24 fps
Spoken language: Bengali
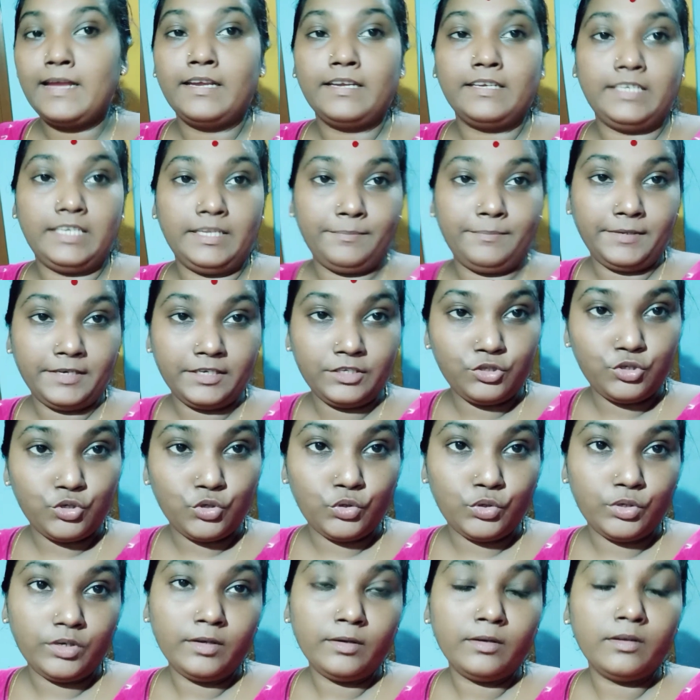ডিমের
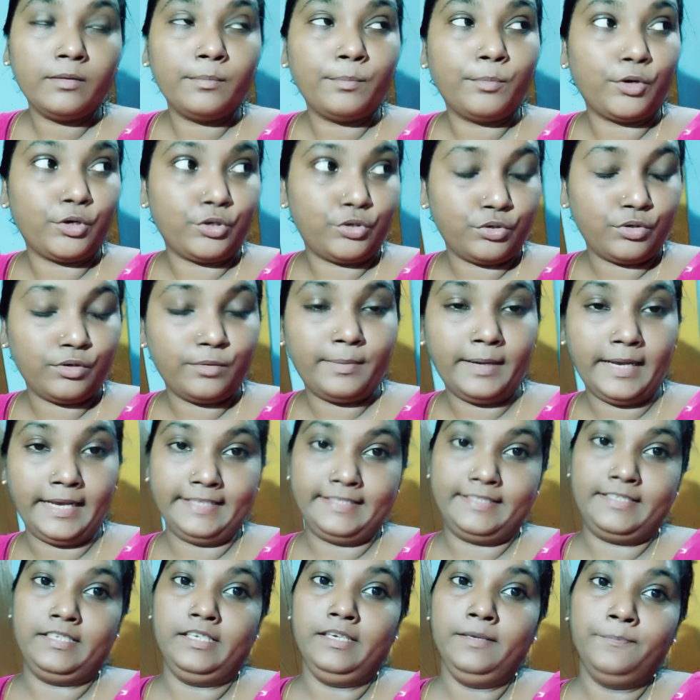ঝোল পটল
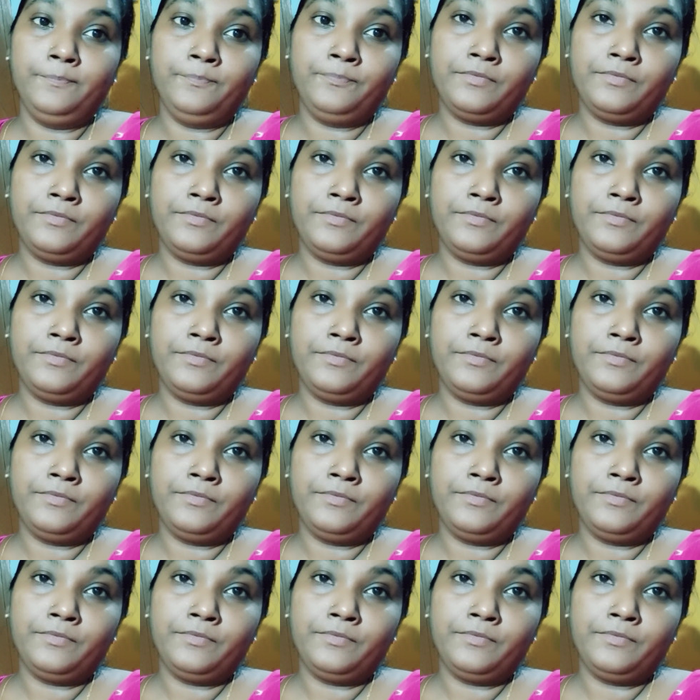ভাজি